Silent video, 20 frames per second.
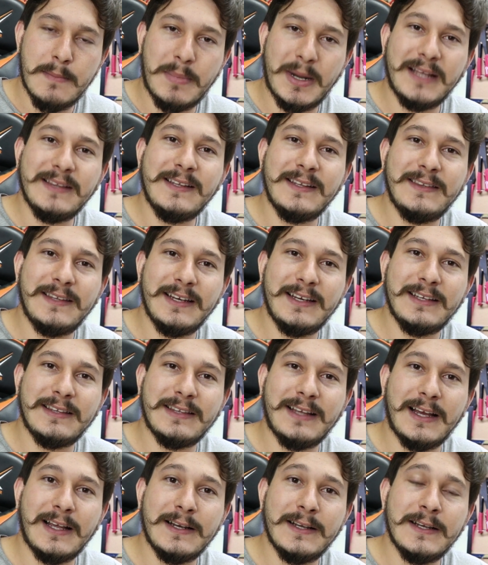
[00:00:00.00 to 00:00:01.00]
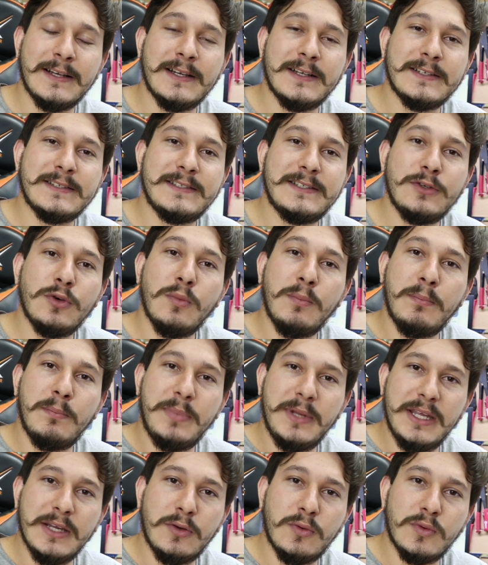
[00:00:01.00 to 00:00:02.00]
para detectar se o
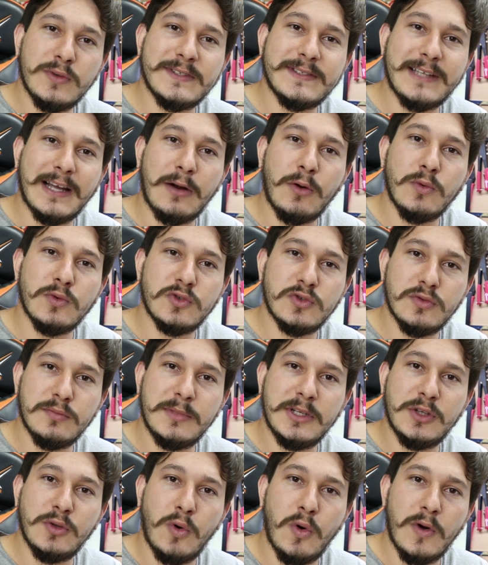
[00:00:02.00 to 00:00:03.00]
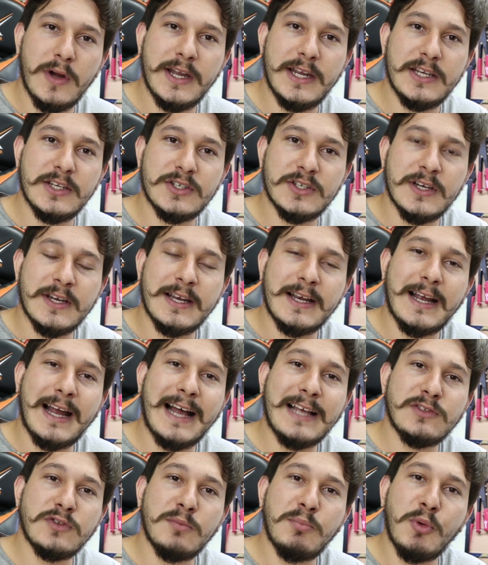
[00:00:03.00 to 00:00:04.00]
bico está consumindo corrente.
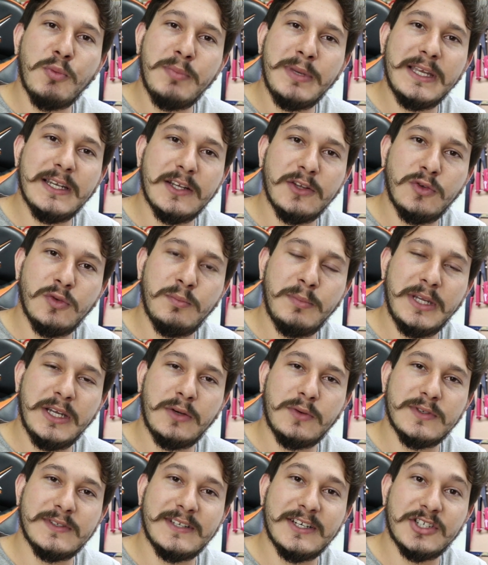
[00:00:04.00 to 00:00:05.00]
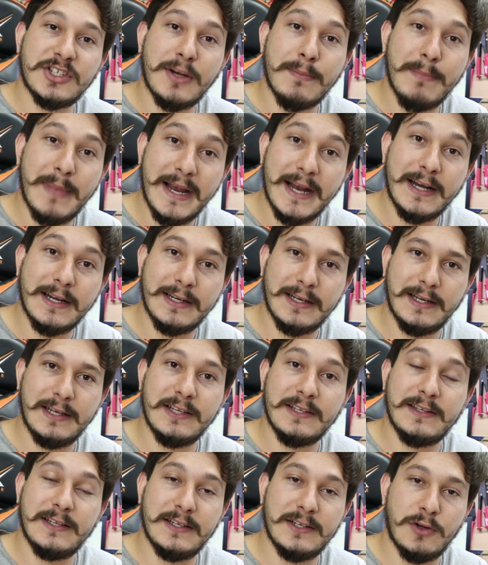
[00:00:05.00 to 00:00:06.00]
Caso a bobina do bico esteja aberta, né,
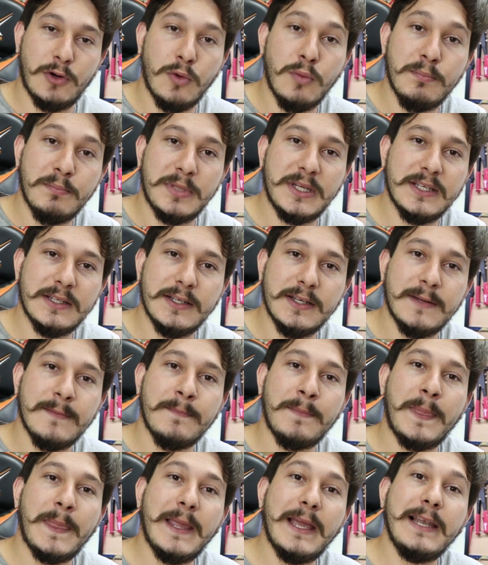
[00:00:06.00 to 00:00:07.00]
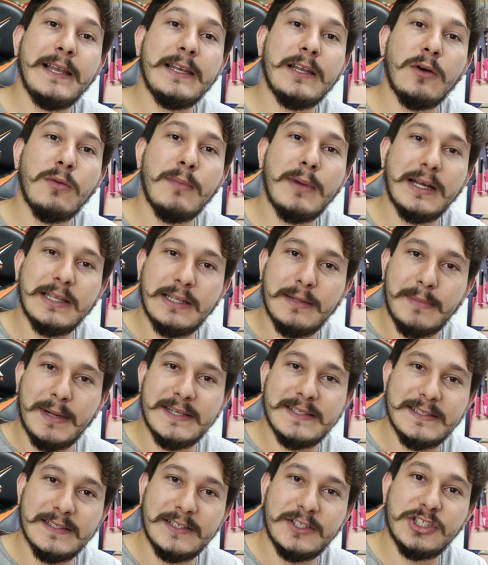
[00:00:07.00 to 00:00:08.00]
esteja rompida, ele não manda
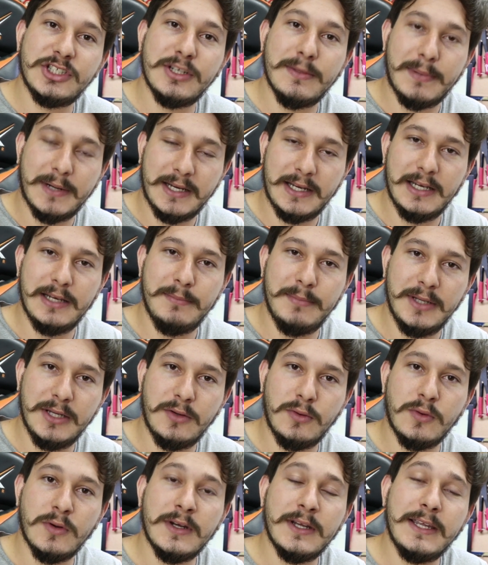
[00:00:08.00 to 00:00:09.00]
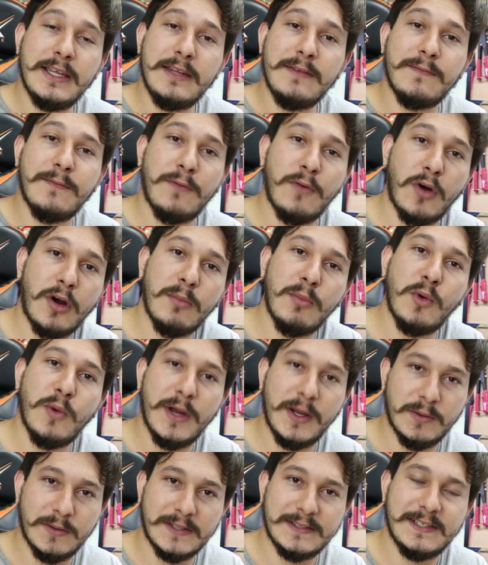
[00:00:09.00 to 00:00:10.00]
mais energia para aquele bico e informa o
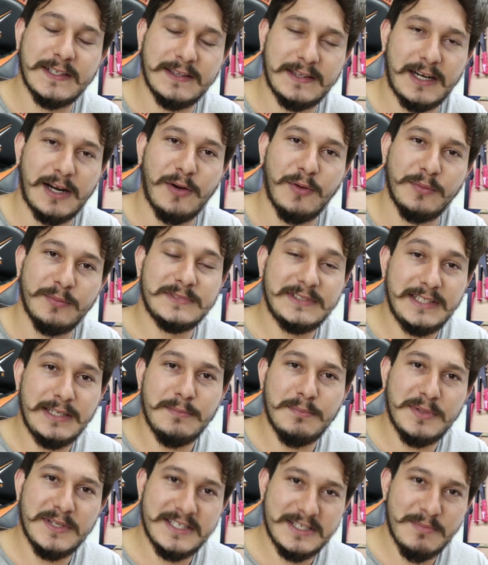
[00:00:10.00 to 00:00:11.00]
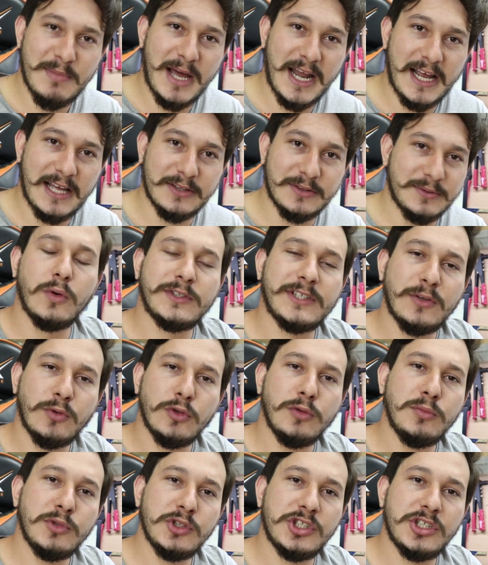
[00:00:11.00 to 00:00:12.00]
erro na central. Simples e barato. O
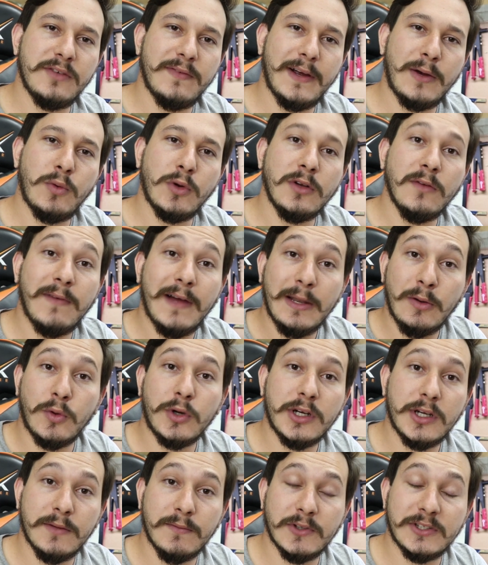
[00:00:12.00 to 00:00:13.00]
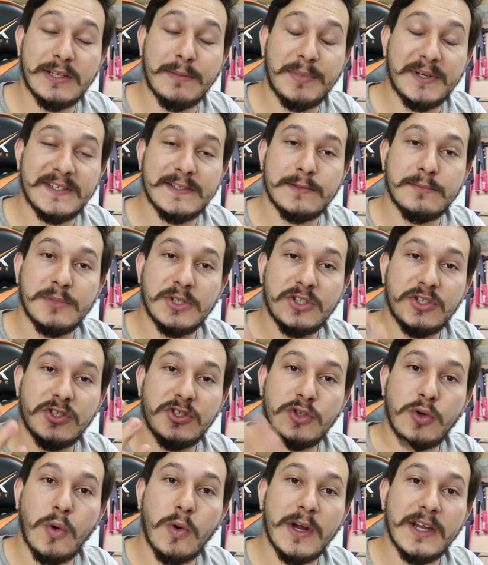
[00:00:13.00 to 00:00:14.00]
segundo motivo é quando o valor que você precisa medir
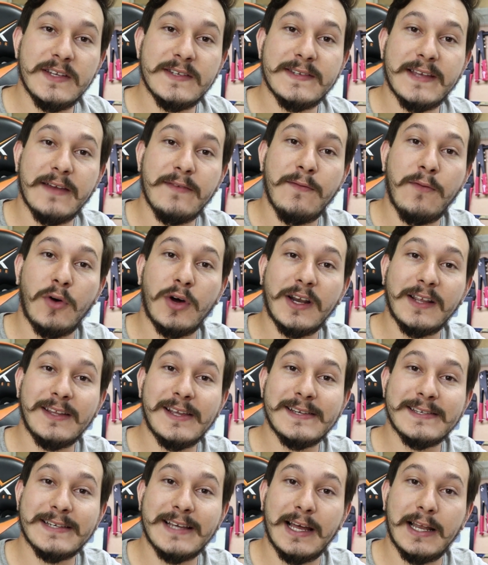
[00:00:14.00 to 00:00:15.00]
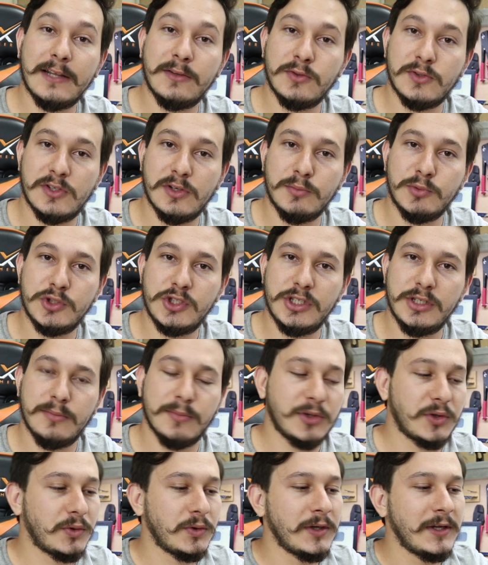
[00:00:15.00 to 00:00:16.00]
de corrente sai fora da escala do seu
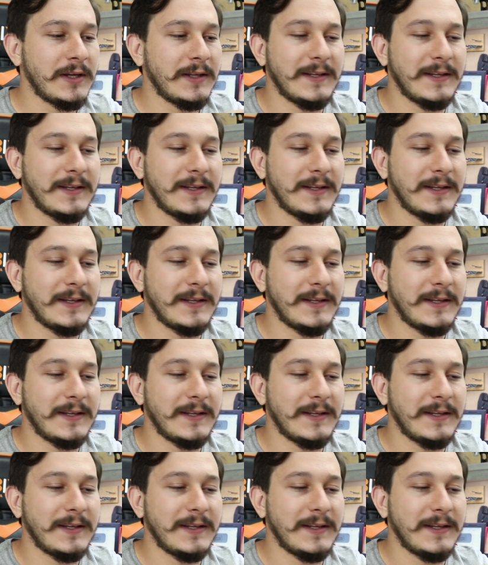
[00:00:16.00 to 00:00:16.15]
multímetro.